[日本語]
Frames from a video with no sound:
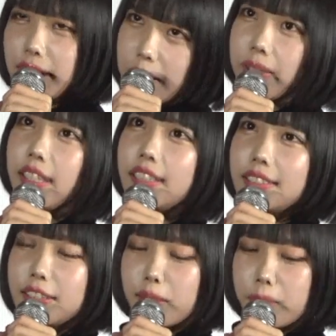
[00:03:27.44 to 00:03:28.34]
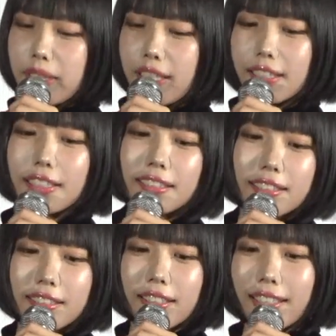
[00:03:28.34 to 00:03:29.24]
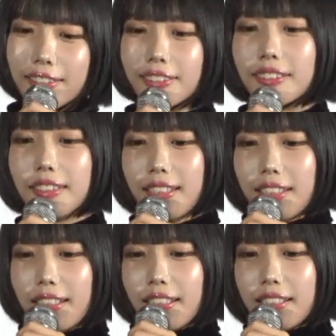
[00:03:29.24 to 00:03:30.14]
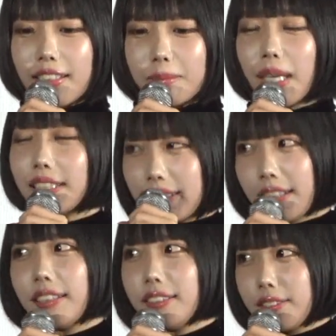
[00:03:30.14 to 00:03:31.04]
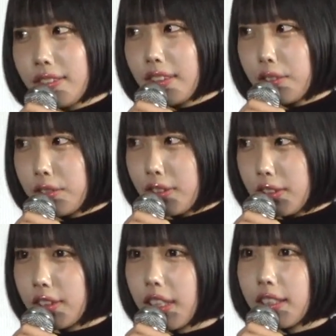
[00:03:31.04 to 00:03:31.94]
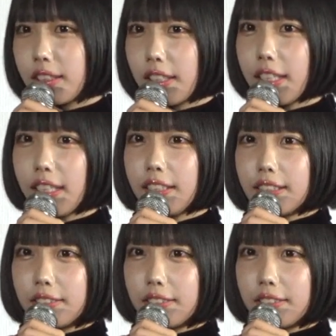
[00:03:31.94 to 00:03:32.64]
番喋りやすい喋り方だけど、まあ、アスカにとっての普通だったり。